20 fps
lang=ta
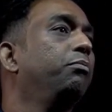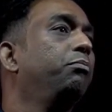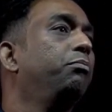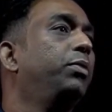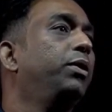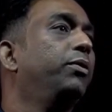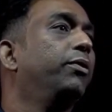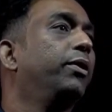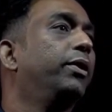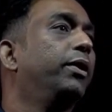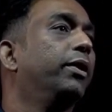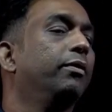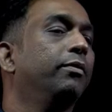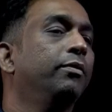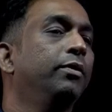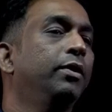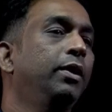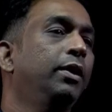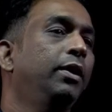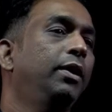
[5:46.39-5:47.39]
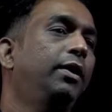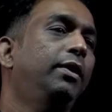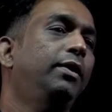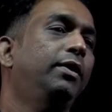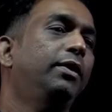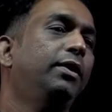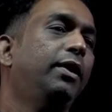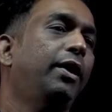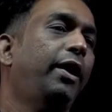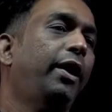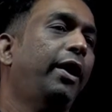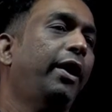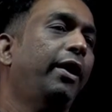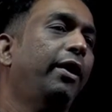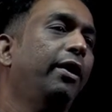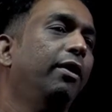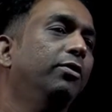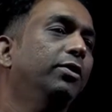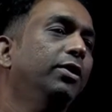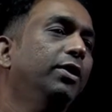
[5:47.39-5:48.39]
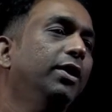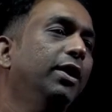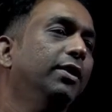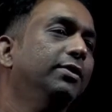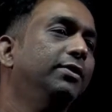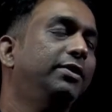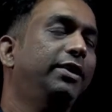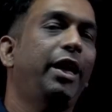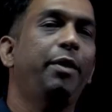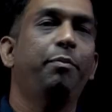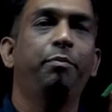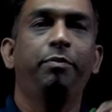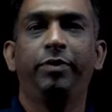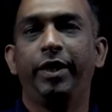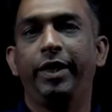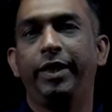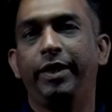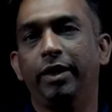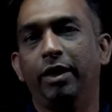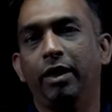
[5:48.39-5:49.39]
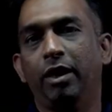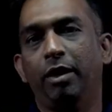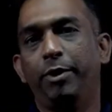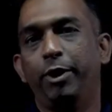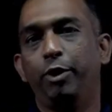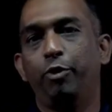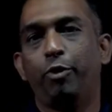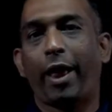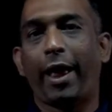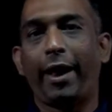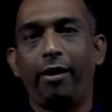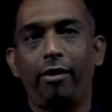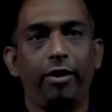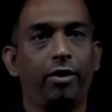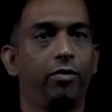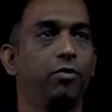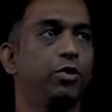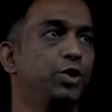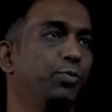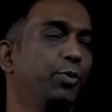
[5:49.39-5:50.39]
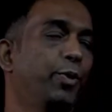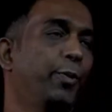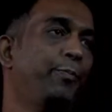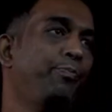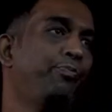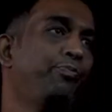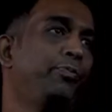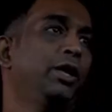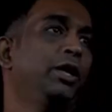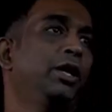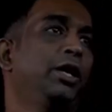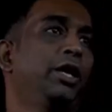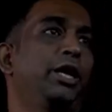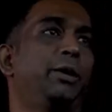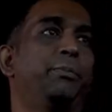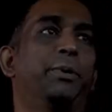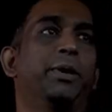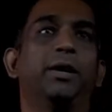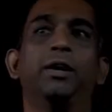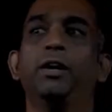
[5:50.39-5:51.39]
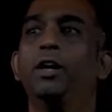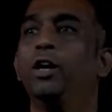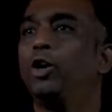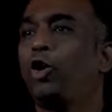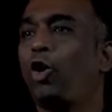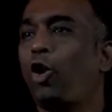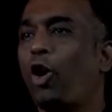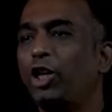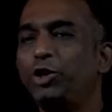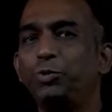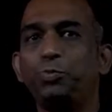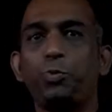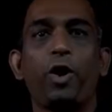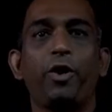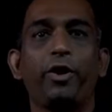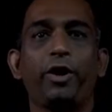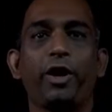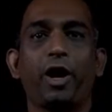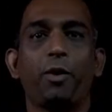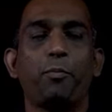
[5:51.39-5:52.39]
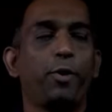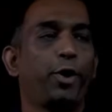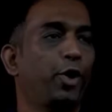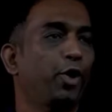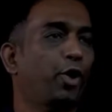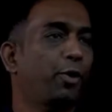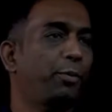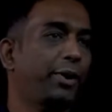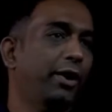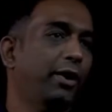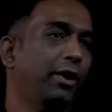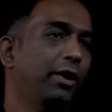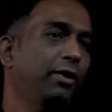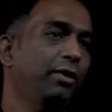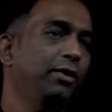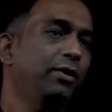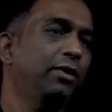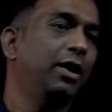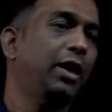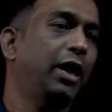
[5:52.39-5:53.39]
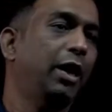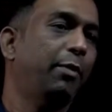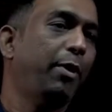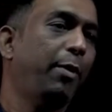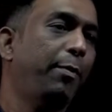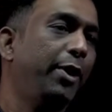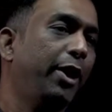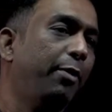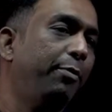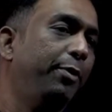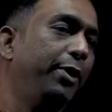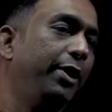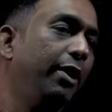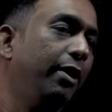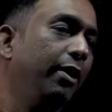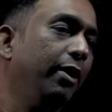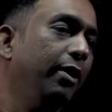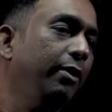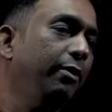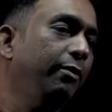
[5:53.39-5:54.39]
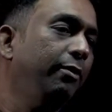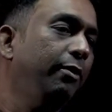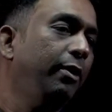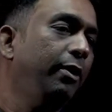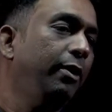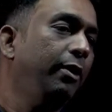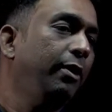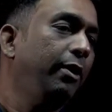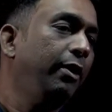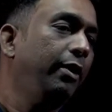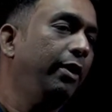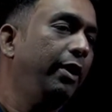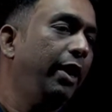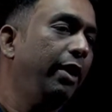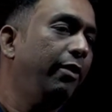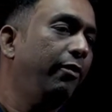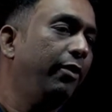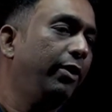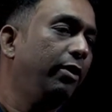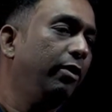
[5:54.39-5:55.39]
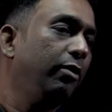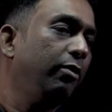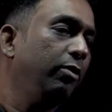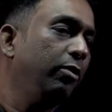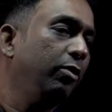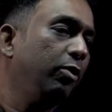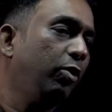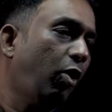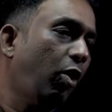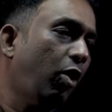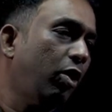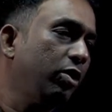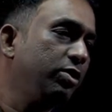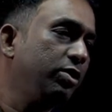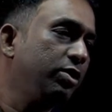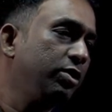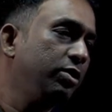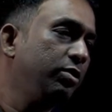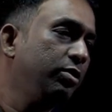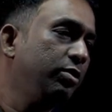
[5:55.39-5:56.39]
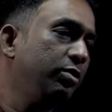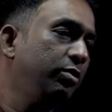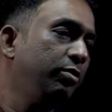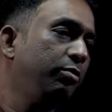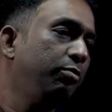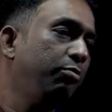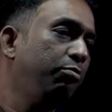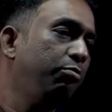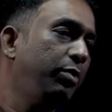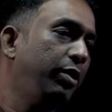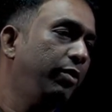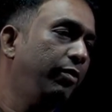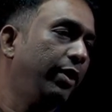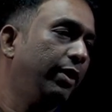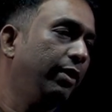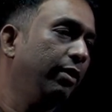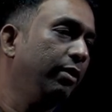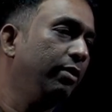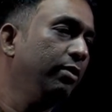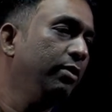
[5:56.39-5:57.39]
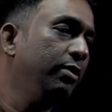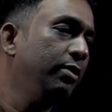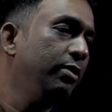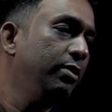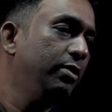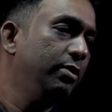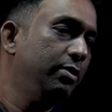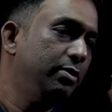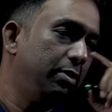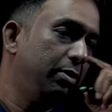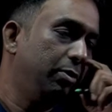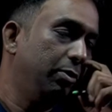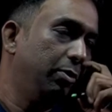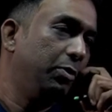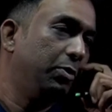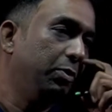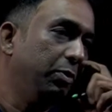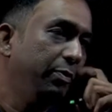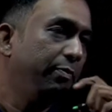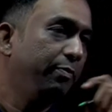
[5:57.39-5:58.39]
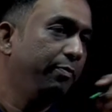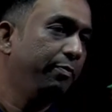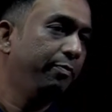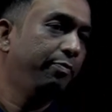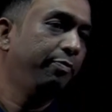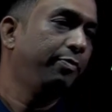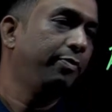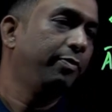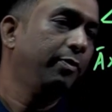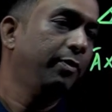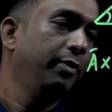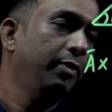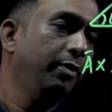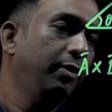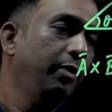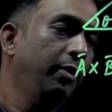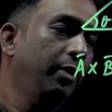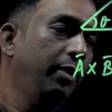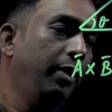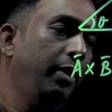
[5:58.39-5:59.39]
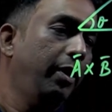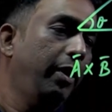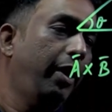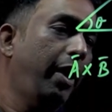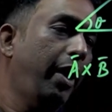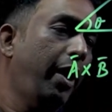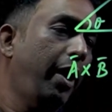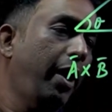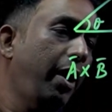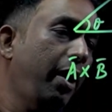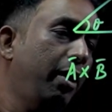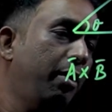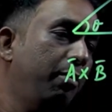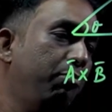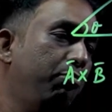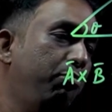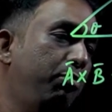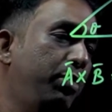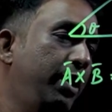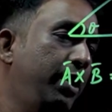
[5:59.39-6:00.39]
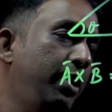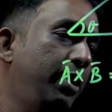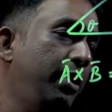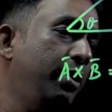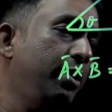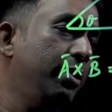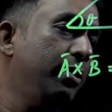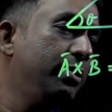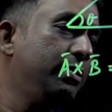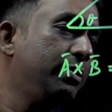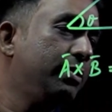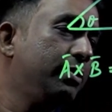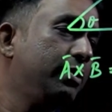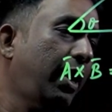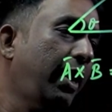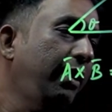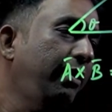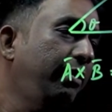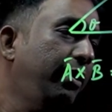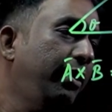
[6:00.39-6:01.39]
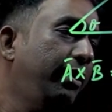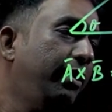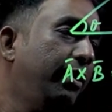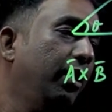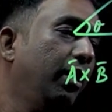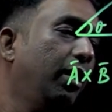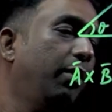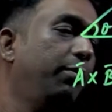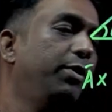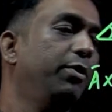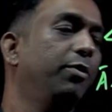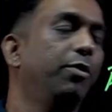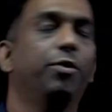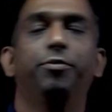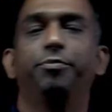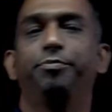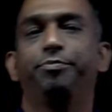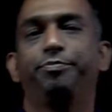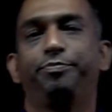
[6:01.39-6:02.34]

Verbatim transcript: பி வெக்டர் இதுக்கு இடையில் வந்து சேம் தீட்டா அப்படின்னு ஒரு ஆங்கிள் இருக்குன்னு வச்சுப்போம் இப்போ கிராஸ் ப்ராடக்ட் கண்டுபிடிக்கணும் அப்படின்னா நம்ம எப்படி கண்டுபிடிக்கலாம்னா ஏ வெக்டர் கிராஸ் பி வெக்டர் இஸ் ஈக்குவல் டு ஏ பி சைன் தீட்டா அப்படின்னு வரும்